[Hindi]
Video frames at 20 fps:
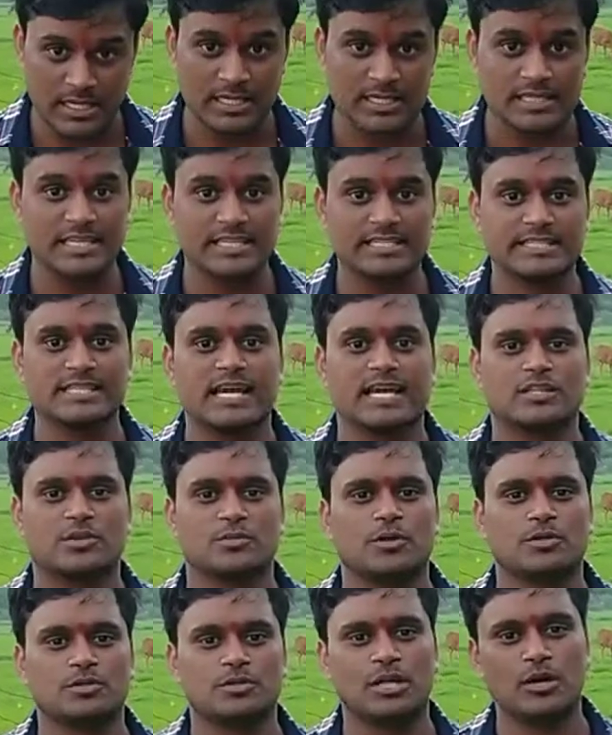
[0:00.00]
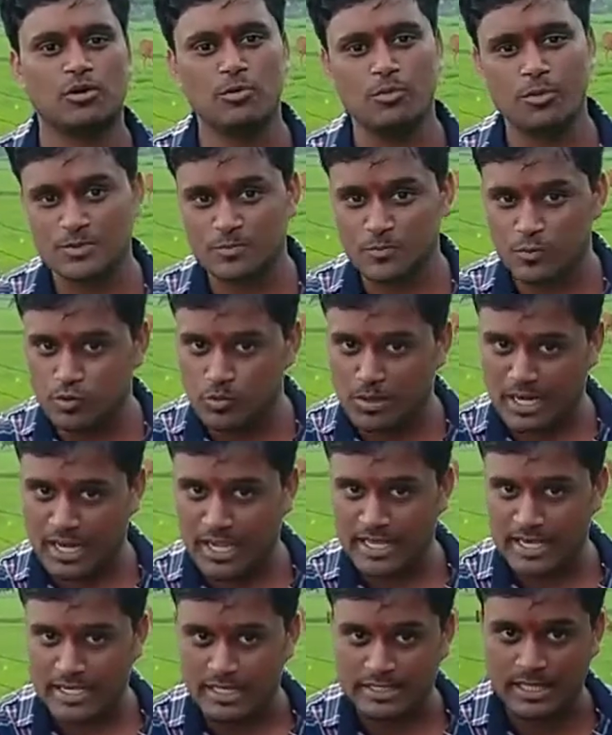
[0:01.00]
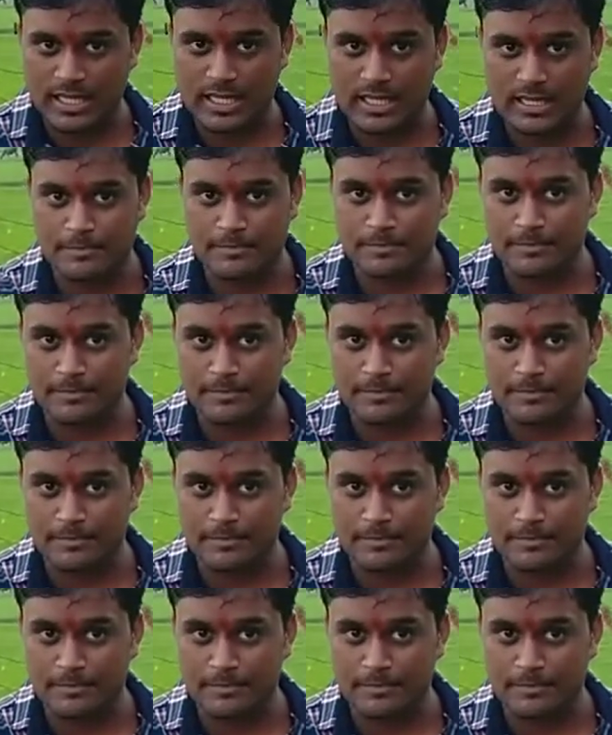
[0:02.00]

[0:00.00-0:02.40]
देश की अर्थव्यवस्था को मजबूत बनाए रखता है